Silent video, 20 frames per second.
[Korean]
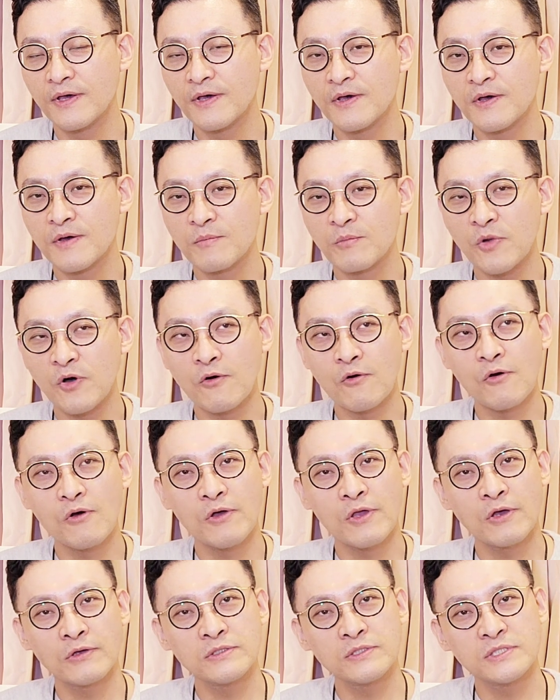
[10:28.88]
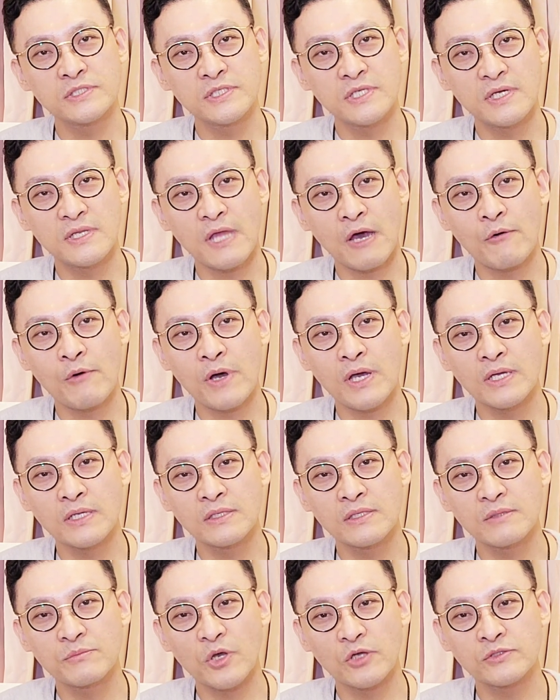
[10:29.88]
뭐 현재 나와
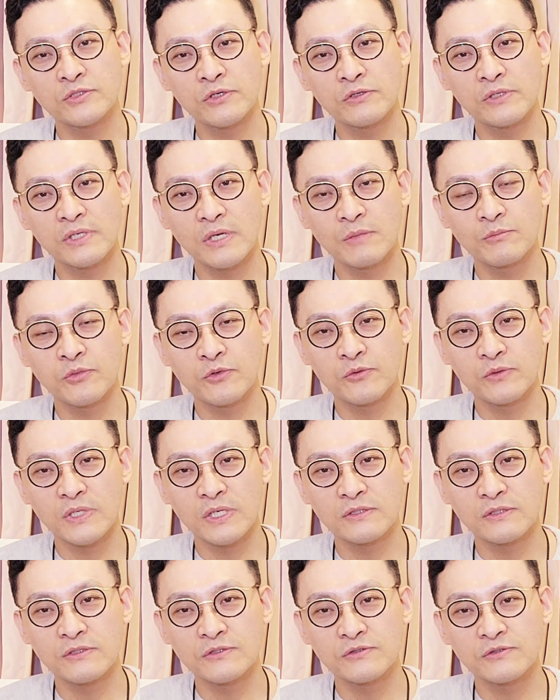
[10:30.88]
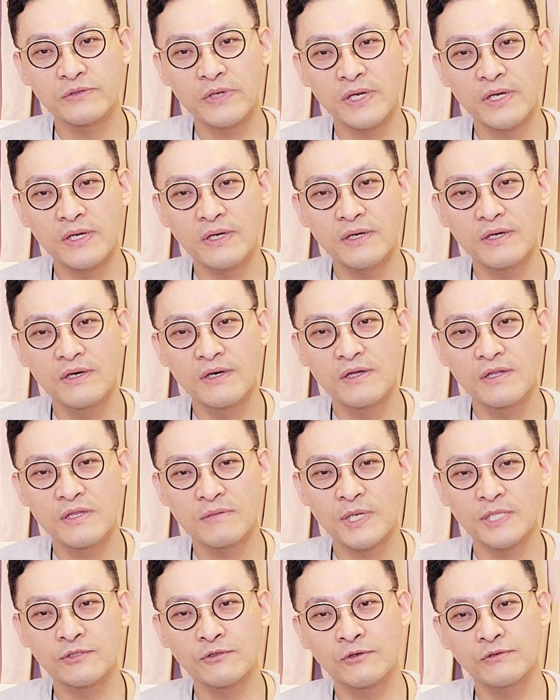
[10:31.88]
있는 몇천 개의 프로젝트 중에
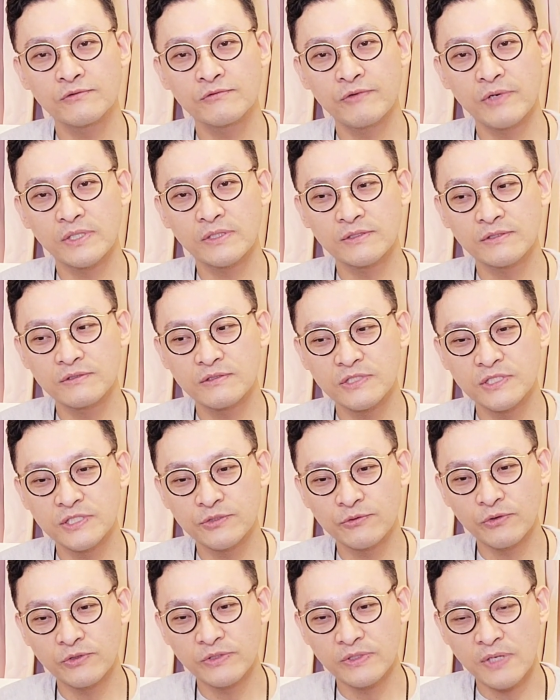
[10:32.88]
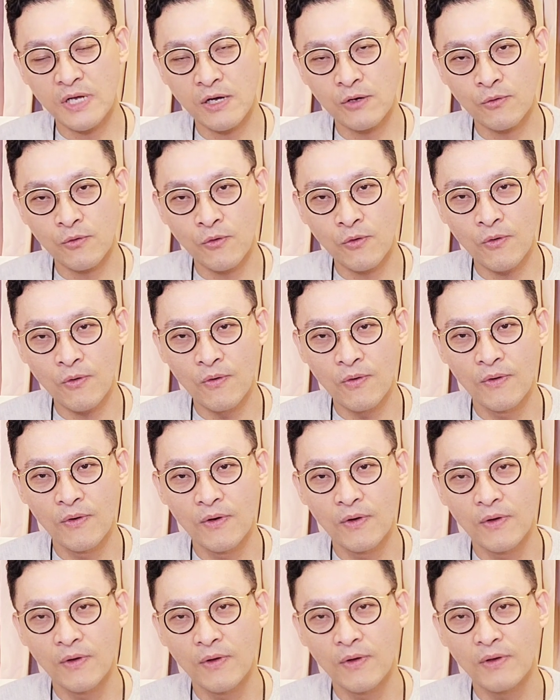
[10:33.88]
스마트 컨트랙트를 지원을 하고
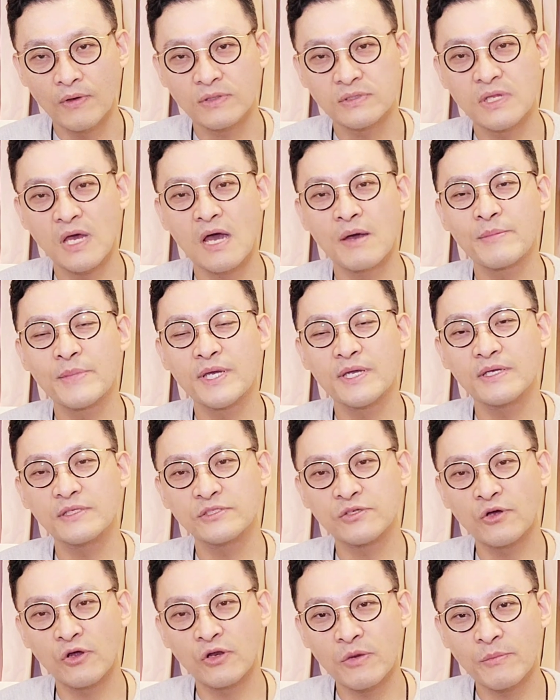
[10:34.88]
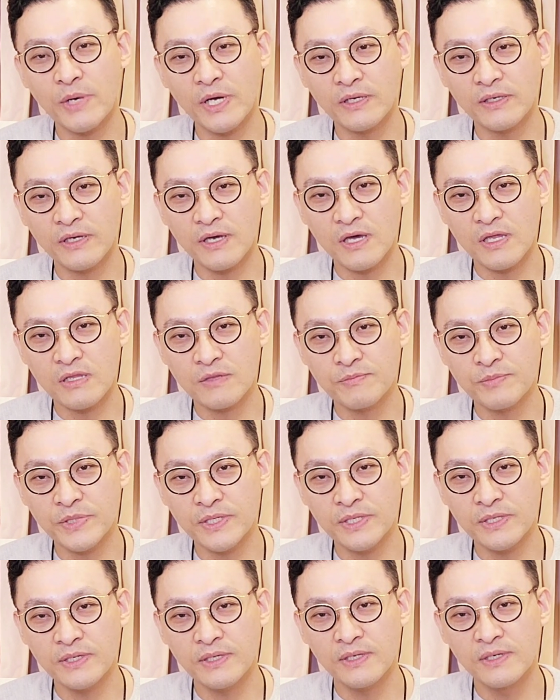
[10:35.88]
그 다음에 저렴한
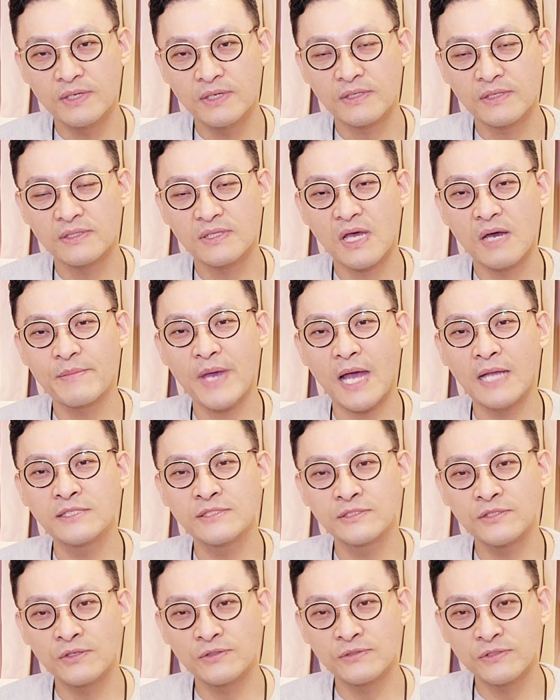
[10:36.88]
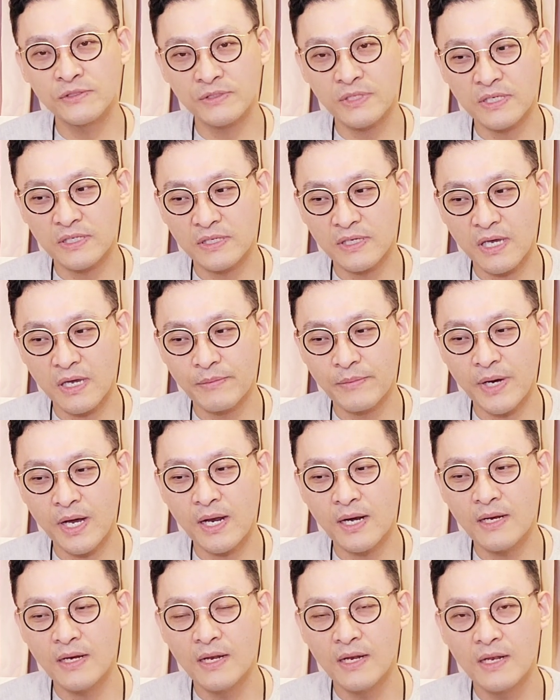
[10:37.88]
가스피, 그 다음에 안정적인
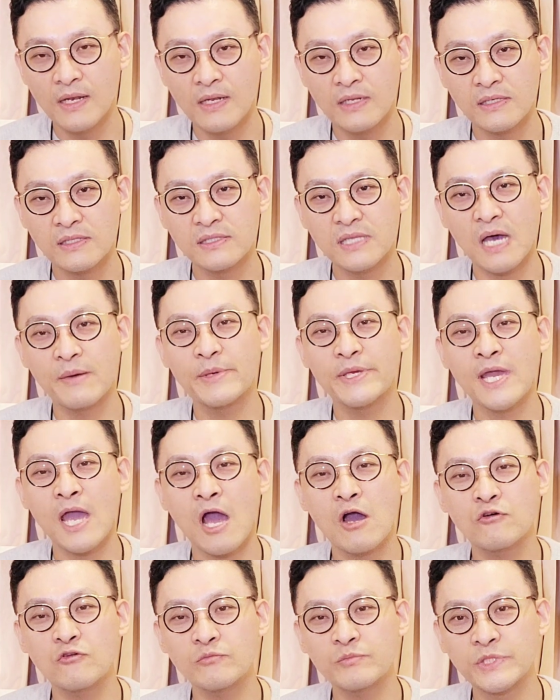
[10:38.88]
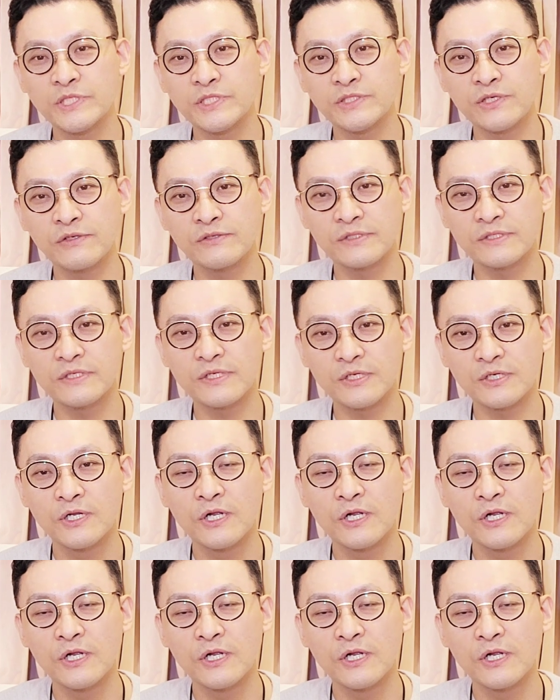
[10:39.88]
개발, 그 다음에 향후 비전을